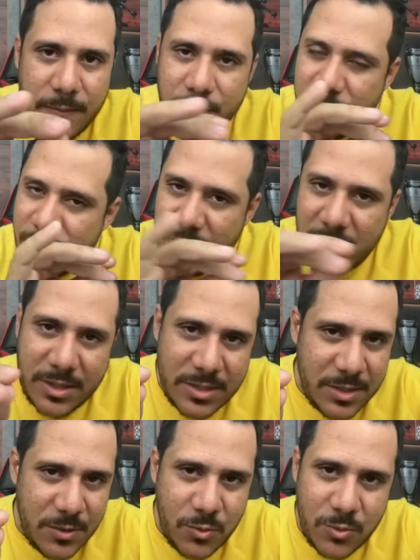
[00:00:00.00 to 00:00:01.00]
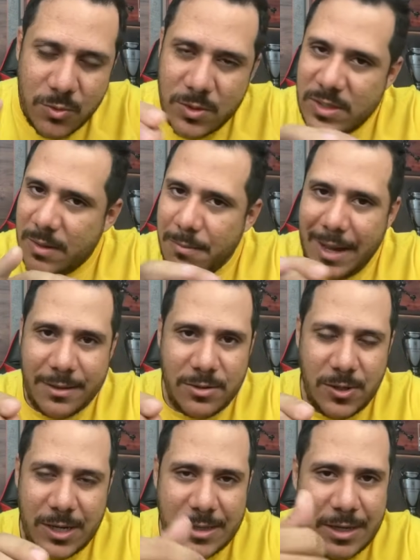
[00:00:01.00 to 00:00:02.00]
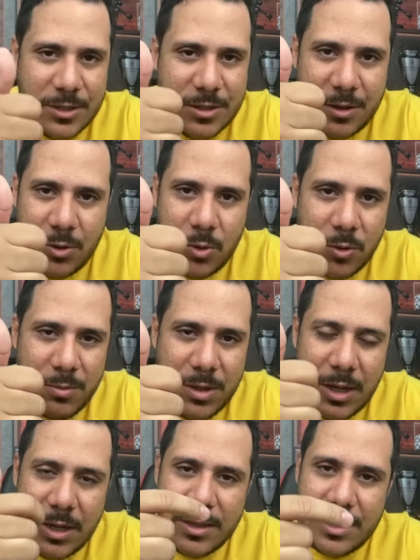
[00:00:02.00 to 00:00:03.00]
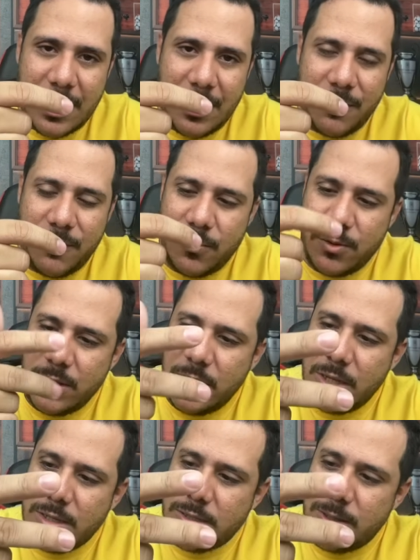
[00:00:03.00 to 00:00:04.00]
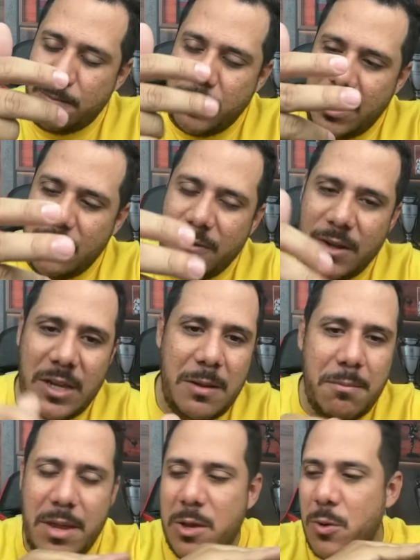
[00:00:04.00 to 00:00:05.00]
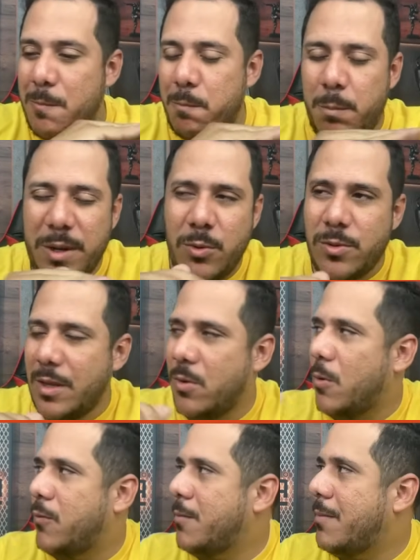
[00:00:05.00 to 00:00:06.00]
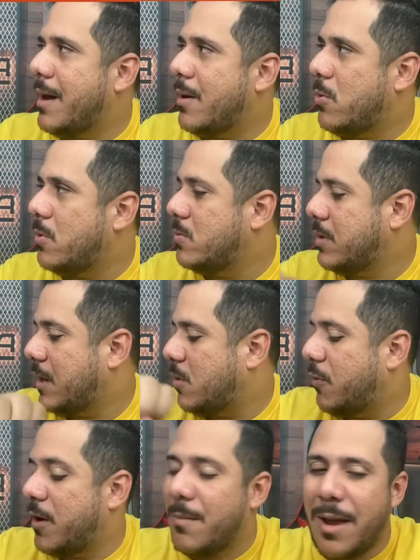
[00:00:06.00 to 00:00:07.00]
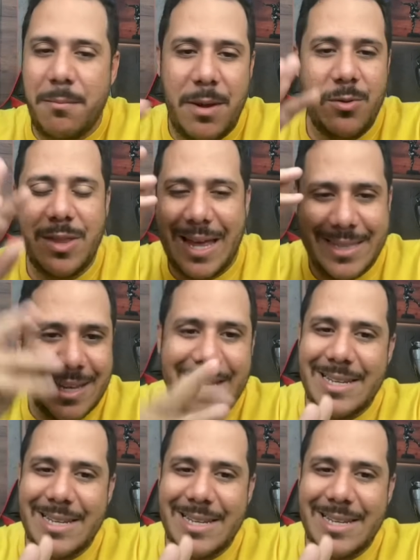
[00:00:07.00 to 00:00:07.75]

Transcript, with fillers: 20 segundos você mata o seu cadastro. É nome, telefone, CPF, e-mail e PRIO. Não tem que confirmar, tem que confirmar e-mail, nada.